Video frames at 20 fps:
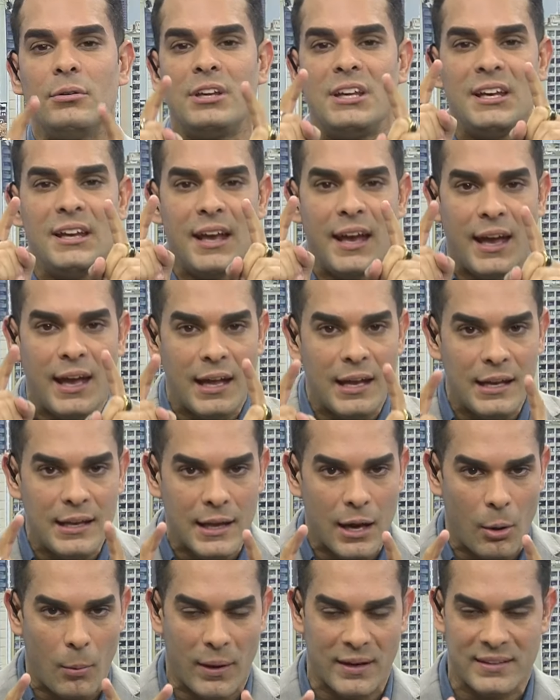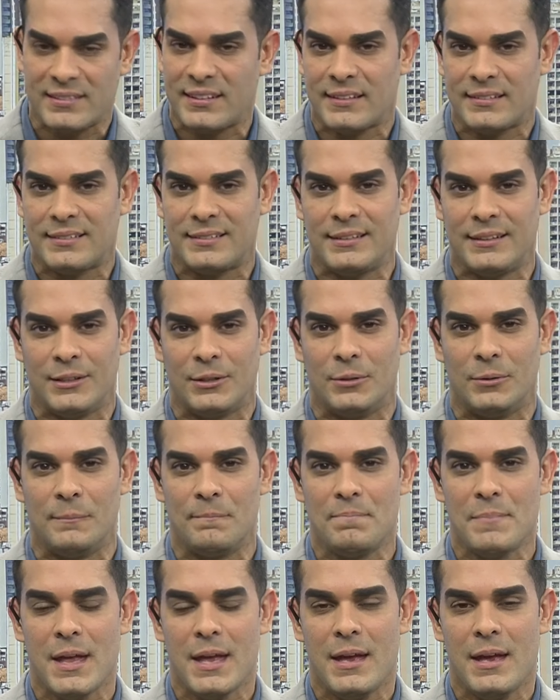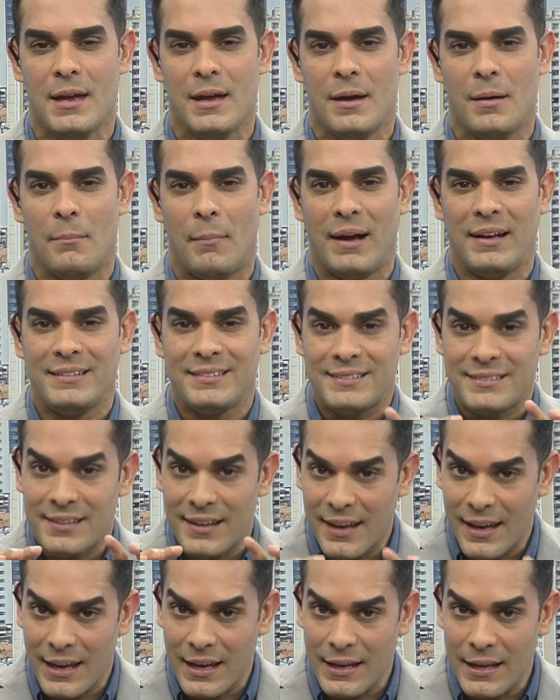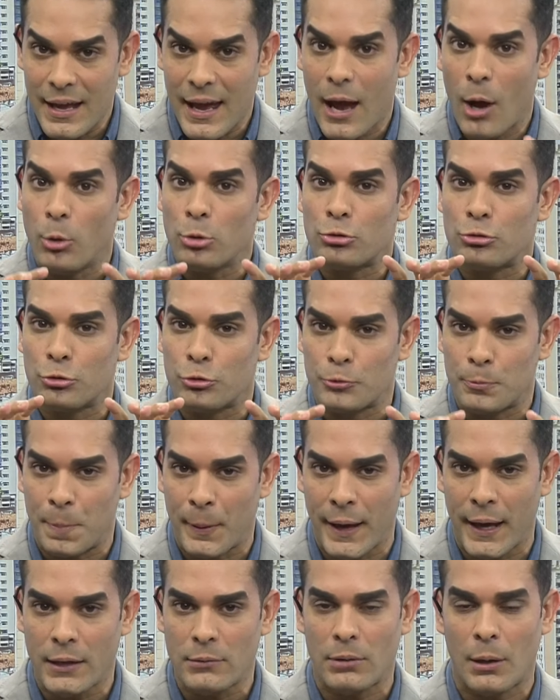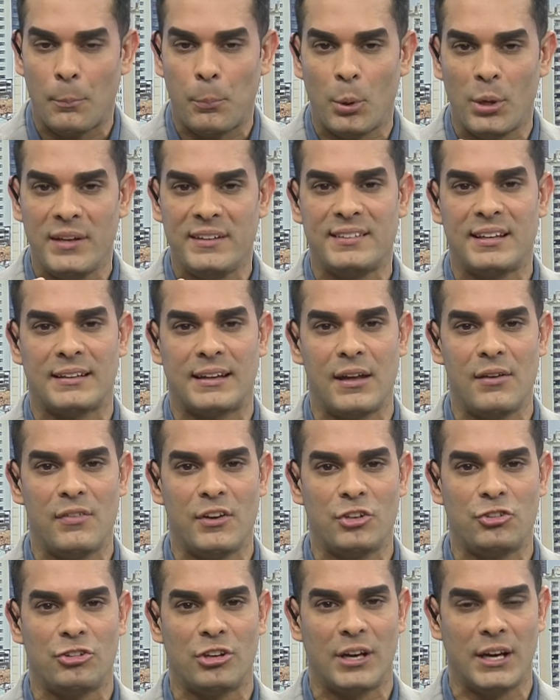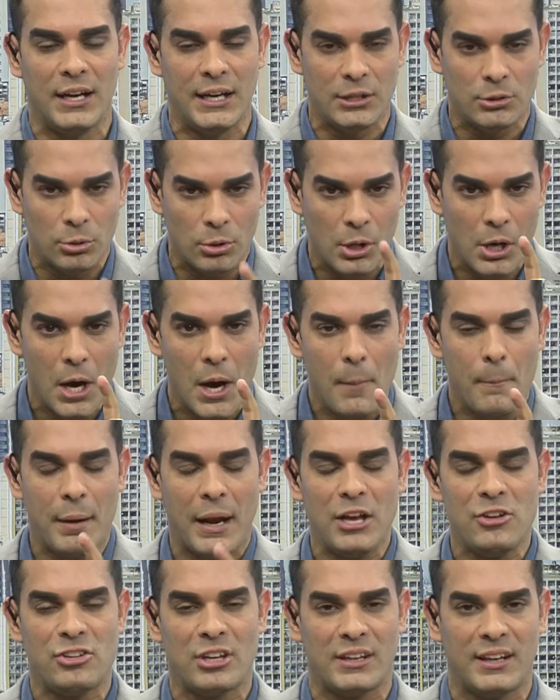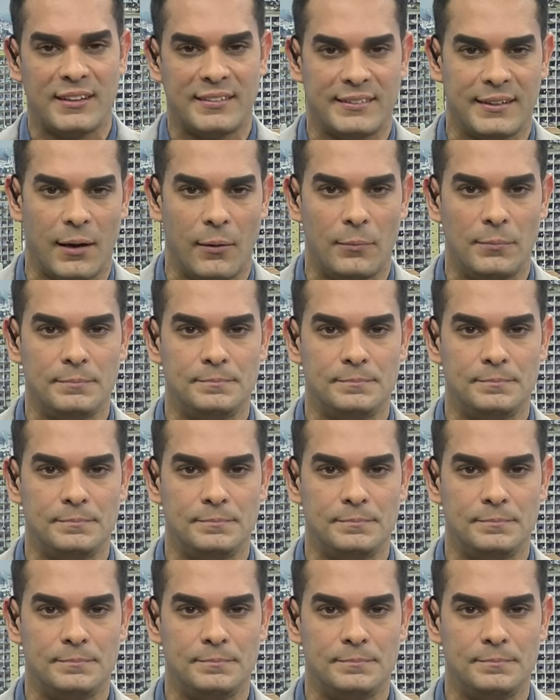que ele é o assassino. Mas ele é o suspeito, a polícia está investigando. Preste atenção.